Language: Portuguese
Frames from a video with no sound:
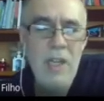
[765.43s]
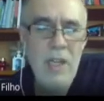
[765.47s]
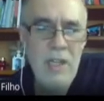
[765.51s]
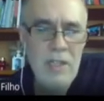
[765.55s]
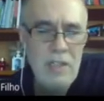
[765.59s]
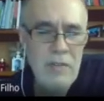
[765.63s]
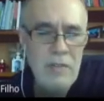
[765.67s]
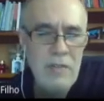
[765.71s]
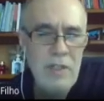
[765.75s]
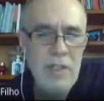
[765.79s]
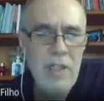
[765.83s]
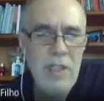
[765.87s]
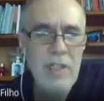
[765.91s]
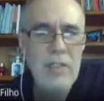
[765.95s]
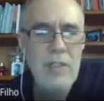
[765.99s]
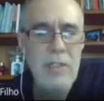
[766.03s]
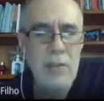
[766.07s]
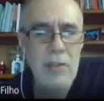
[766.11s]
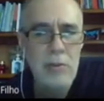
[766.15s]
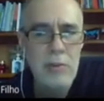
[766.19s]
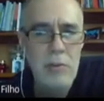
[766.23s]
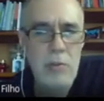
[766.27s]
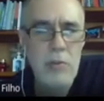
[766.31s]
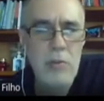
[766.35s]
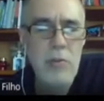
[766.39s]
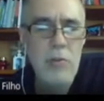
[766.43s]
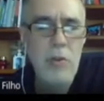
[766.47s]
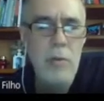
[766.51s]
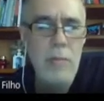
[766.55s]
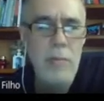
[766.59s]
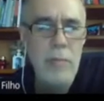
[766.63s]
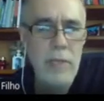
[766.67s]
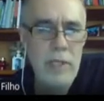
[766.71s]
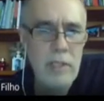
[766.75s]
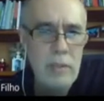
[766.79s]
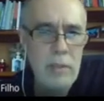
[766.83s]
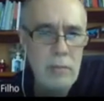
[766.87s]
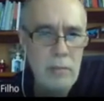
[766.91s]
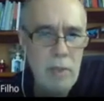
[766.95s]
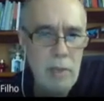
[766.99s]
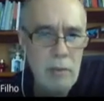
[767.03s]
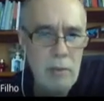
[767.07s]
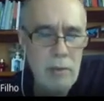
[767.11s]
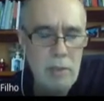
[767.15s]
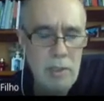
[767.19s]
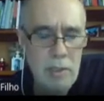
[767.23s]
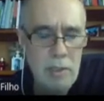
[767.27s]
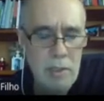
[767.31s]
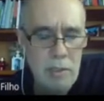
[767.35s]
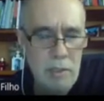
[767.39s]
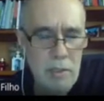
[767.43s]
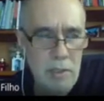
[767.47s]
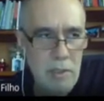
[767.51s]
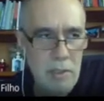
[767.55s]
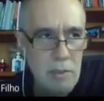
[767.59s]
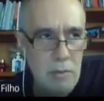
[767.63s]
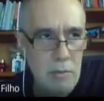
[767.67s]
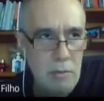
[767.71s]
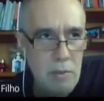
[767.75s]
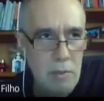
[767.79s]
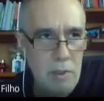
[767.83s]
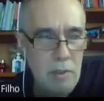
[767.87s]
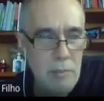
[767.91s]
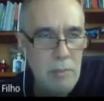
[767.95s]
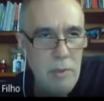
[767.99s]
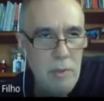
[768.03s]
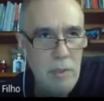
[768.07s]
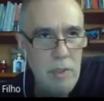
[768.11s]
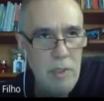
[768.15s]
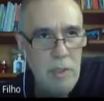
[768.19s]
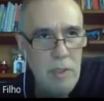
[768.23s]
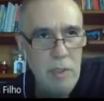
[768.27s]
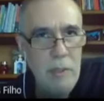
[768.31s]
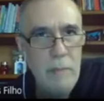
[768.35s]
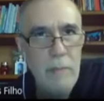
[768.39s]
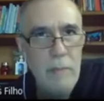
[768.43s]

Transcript: Na verdade, não são somente mal entendidos, né, porque,